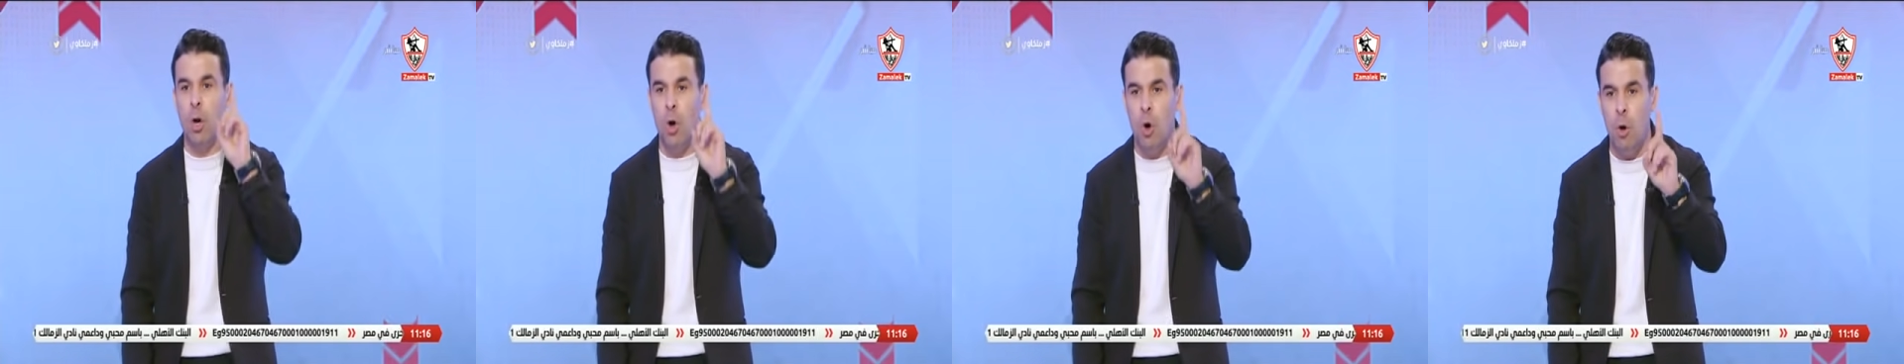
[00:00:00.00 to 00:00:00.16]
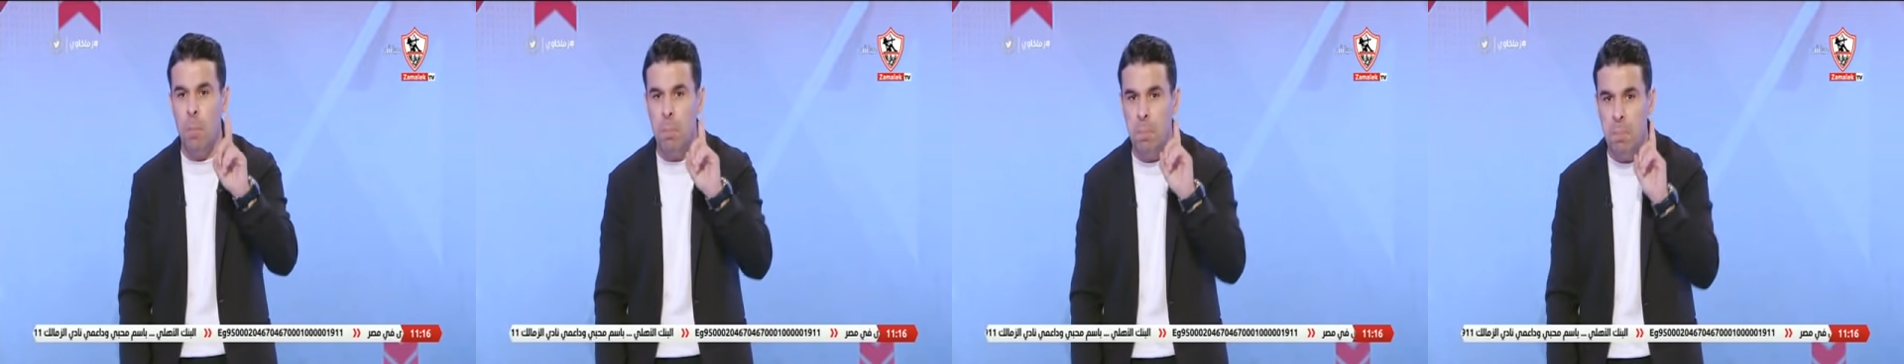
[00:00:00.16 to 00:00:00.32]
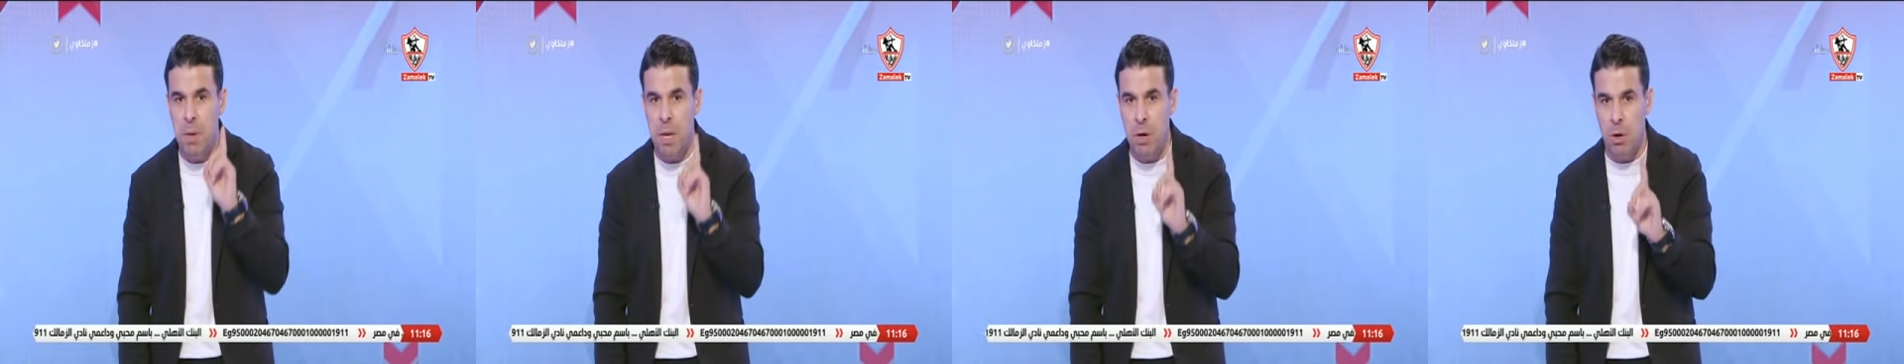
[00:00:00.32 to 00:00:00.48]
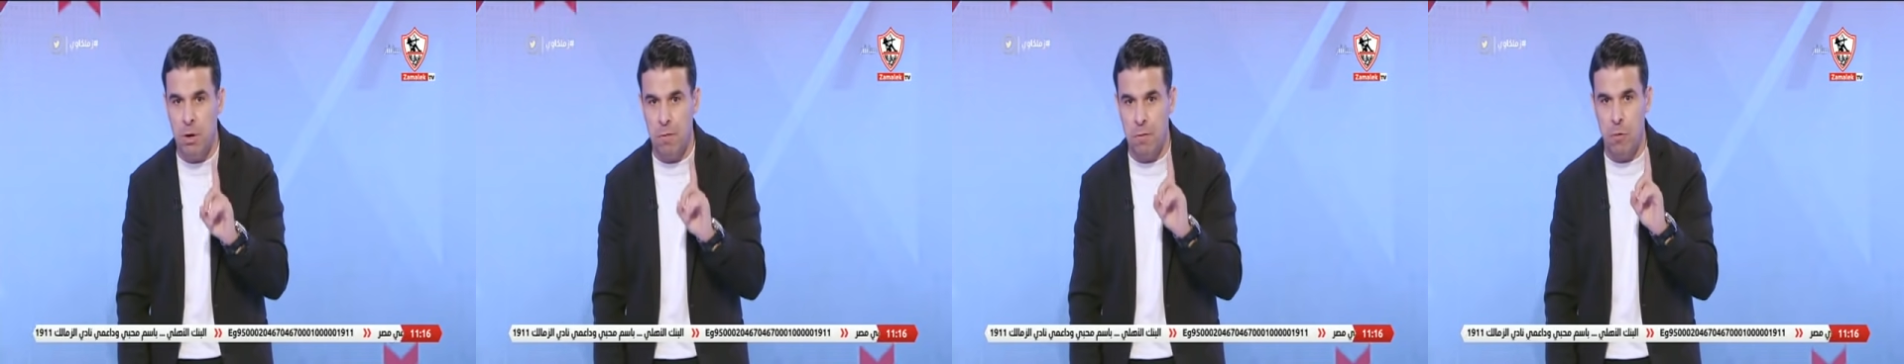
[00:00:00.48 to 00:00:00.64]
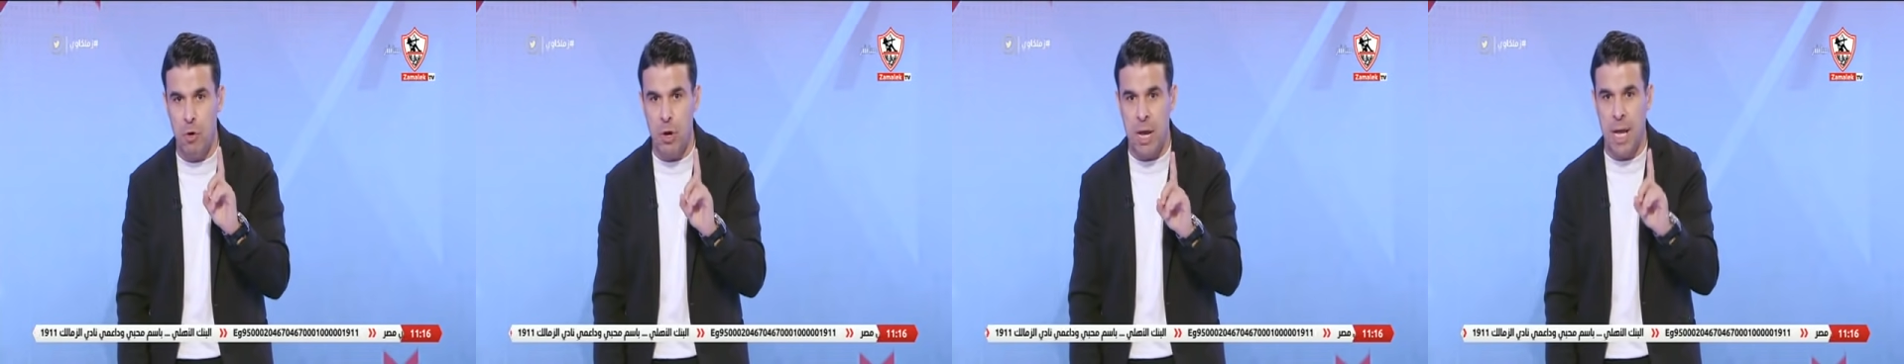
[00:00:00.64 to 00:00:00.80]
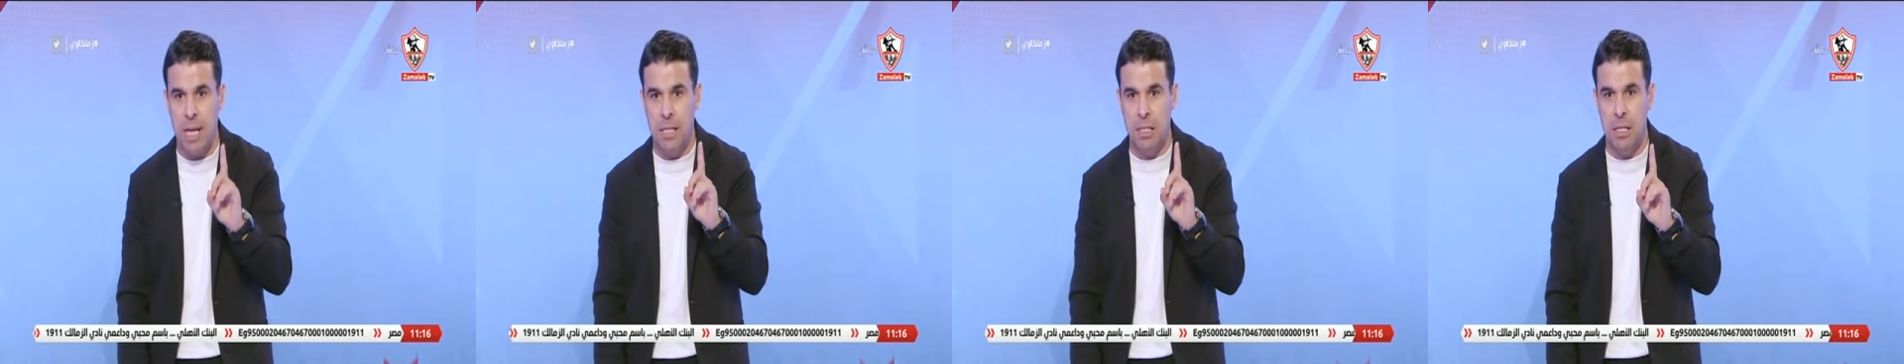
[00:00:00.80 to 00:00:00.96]
حبي
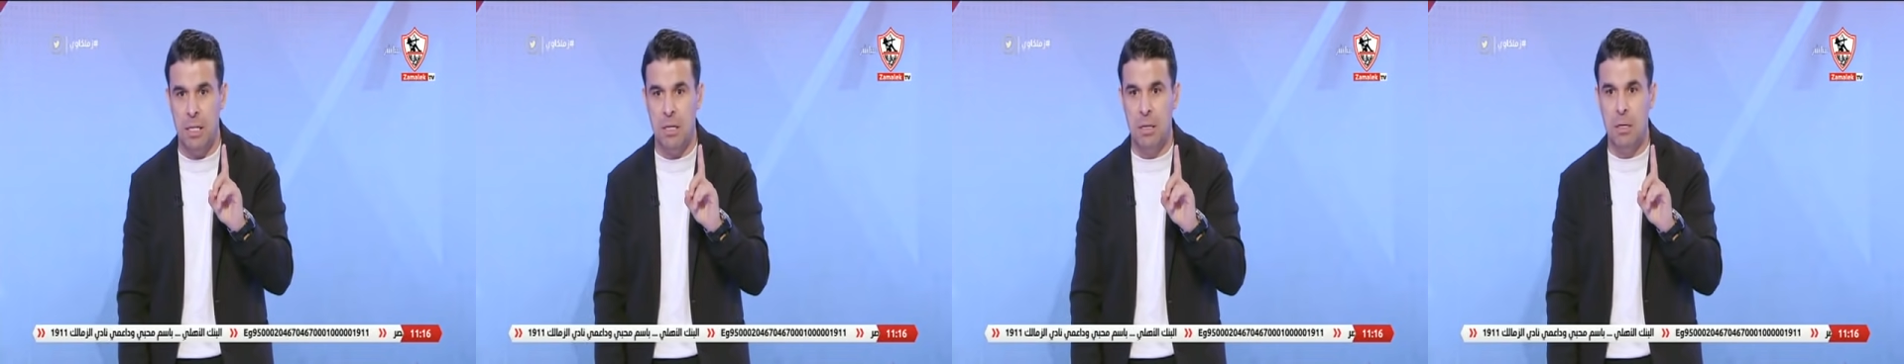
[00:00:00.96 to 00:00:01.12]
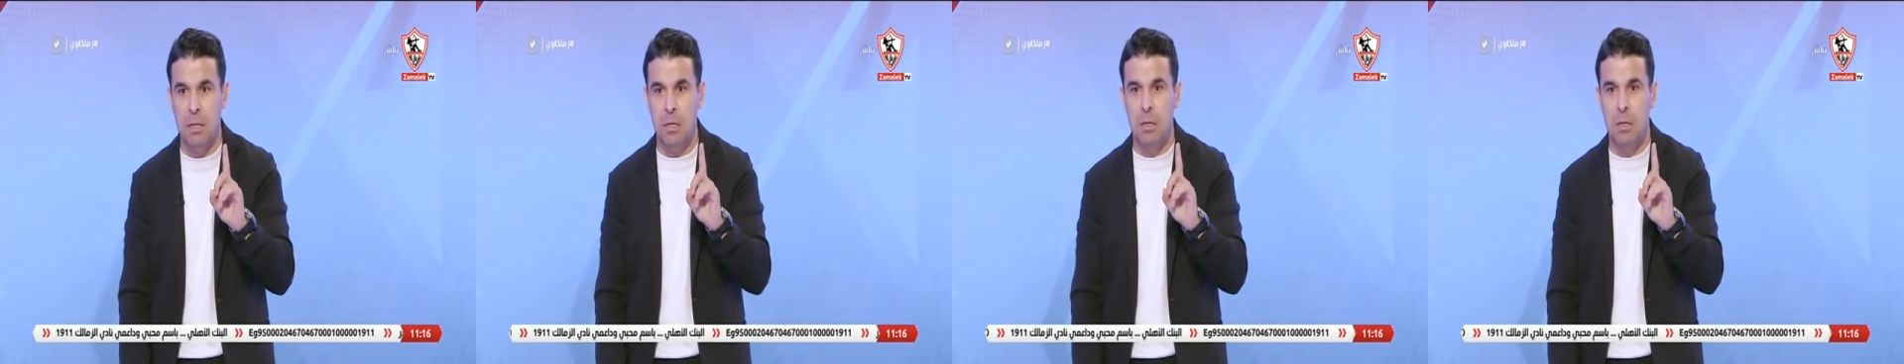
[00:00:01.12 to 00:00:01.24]
وفؤادي